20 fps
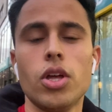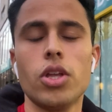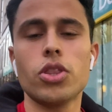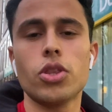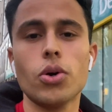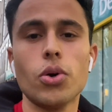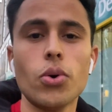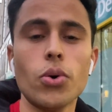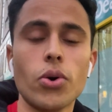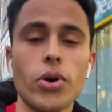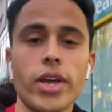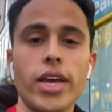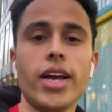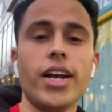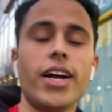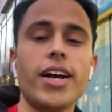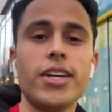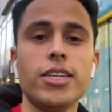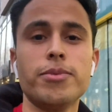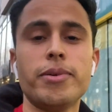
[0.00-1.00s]
तो हे
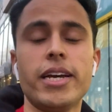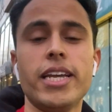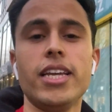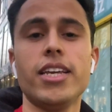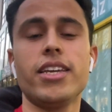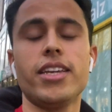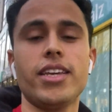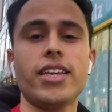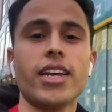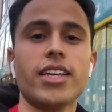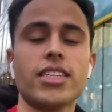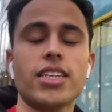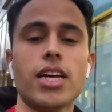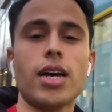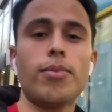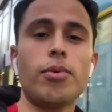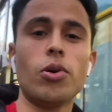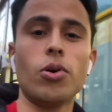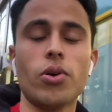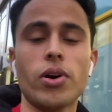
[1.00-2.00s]
गाइस भाई कैसे हैं
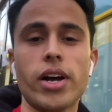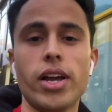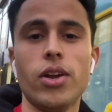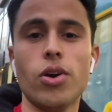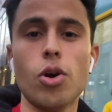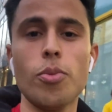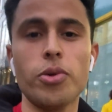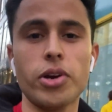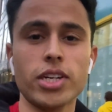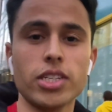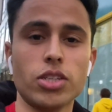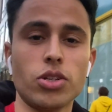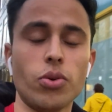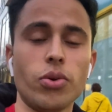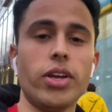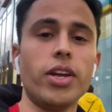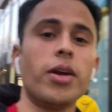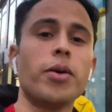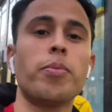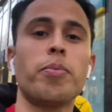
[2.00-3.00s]
आप लोग आई होप यू गाइस डूइंग